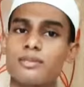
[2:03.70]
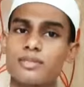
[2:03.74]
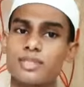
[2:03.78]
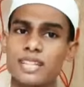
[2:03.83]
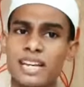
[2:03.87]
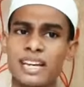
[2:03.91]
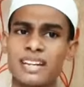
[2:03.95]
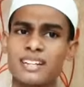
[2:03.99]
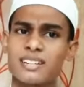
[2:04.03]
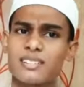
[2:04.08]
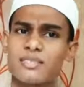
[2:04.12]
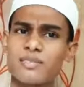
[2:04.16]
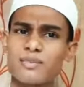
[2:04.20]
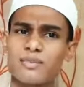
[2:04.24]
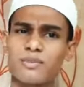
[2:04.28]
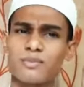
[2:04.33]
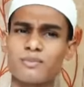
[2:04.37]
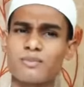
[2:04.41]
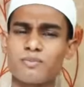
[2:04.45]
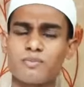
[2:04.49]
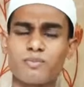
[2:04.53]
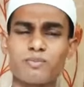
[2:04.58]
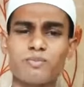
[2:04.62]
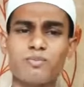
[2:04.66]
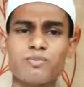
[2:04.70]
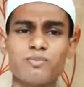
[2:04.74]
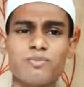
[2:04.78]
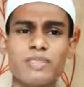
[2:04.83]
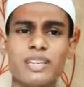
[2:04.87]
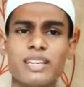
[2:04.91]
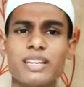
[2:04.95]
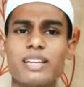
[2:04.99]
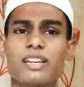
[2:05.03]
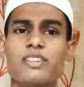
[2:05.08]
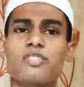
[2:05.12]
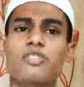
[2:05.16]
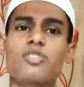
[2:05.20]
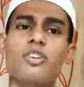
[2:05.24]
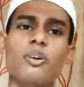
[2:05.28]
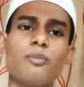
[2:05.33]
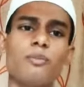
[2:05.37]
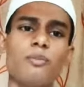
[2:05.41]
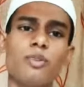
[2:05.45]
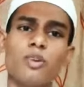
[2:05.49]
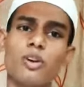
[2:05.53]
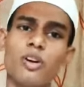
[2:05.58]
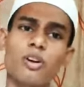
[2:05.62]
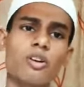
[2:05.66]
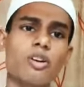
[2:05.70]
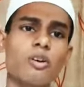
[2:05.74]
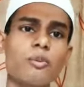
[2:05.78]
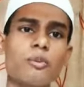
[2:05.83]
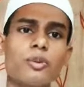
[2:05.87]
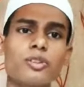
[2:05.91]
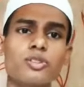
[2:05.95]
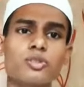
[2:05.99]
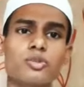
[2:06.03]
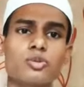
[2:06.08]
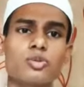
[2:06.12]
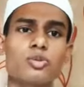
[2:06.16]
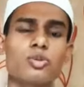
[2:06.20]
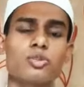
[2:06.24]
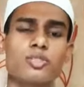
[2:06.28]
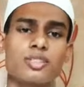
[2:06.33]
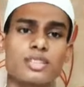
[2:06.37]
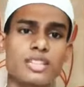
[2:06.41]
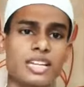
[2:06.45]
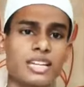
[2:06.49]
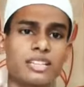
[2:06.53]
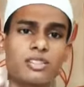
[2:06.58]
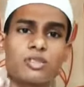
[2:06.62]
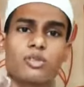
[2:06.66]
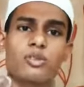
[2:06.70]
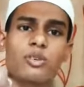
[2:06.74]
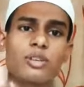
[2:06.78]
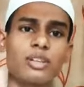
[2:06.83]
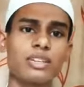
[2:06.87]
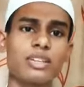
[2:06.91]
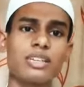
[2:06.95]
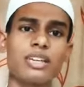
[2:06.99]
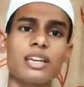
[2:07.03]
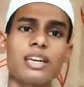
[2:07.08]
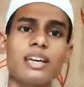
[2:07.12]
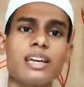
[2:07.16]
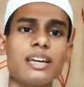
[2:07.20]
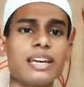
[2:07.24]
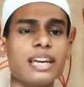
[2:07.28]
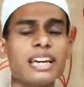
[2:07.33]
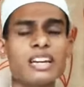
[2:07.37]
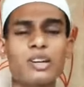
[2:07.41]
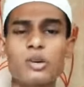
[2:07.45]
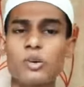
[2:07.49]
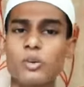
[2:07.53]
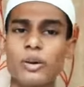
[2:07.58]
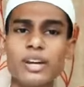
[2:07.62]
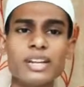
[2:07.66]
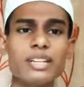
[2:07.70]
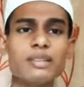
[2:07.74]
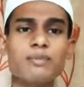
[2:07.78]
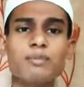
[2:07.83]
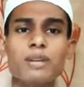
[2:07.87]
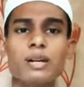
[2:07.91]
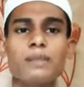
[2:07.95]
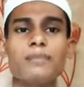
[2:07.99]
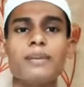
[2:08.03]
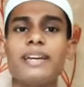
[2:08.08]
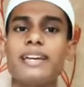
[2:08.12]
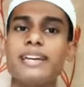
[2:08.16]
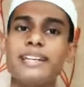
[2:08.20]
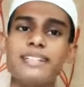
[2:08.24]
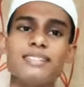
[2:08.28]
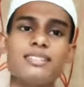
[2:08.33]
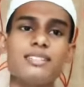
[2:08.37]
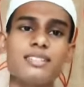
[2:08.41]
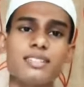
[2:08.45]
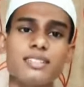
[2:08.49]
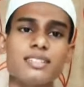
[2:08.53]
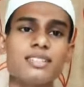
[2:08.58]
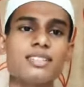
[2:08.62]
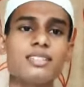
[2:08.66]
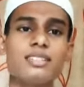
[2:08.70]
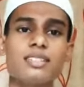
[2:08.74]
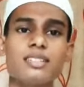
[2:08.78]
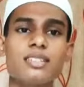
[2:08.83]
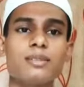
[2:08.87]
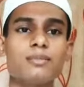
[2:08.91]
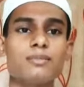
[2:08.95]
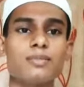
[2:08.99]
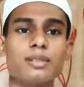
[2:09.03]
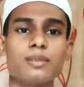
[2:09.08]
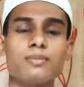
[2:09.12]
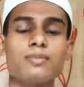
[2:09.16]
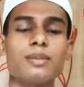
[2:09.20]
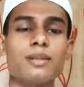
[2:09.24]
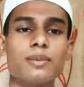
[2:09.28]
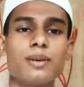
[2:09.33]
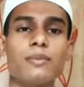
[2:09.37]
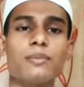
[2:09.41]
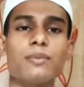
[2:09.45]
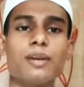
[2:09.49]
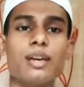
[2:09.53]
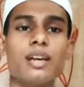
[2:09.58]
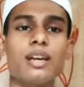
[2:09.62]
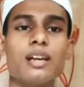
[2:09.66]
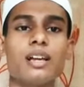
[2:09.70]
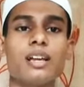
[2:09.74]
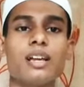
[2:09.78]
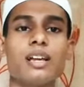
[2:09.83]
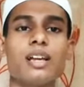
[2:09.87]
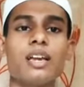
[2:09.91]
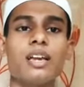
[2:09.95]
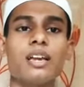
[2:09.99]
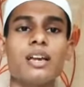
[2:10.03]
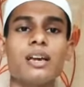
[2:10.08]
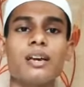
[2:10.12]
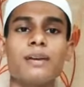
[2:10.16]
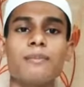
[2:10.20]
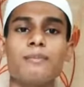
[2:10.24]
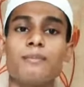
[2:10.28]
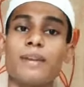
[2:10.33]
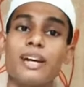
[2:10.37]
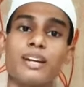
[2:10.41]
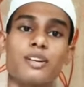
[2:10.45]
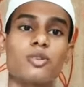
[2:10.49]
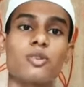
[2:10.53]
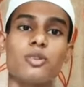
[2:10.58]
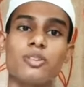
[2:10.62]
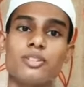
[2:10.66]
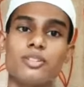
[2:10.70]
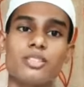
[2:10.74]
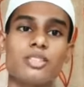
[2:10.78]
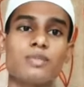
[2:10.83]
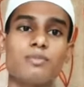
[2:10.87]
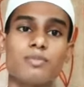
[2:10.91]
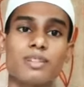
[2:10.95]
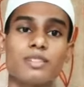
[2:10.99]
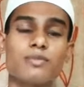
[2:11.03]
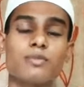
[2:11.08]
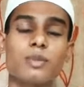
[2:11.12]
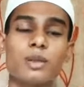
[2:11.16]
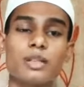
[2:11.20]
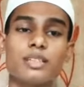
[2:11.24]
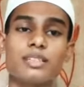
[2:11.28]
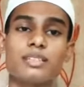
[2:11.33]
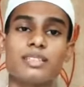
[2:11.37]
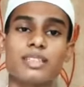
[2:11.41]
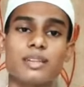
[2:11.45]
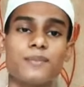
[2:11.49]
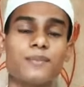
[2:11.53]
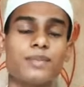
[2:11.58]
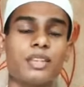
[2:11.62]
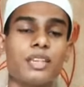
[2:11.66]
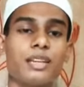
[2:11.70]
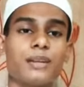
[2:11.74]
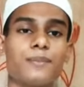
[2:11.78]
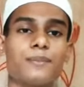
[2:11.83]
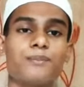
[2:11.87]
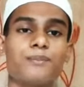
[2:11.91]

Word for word: তার একদম লক্ষ্য বস্তু ছেদ করে গিয়ে একুরেটভাবে ইঞ্চি ইঞ্চি মেপে মেপে মাইক্রো ইঞ্চি মেপে যেমনি